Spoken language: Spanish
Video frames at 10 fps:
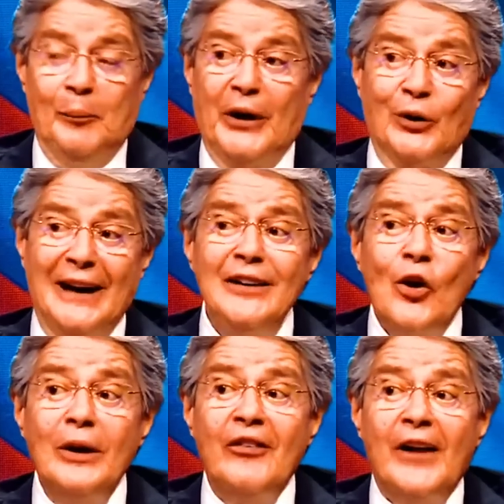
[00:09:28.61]
Pero
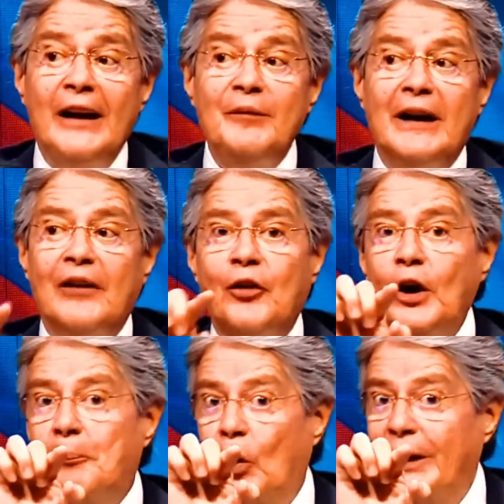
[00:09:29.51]
dentro de esas
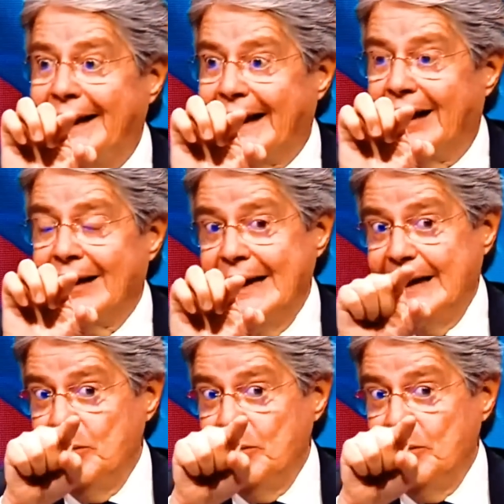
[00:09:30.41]
limitaciones políticas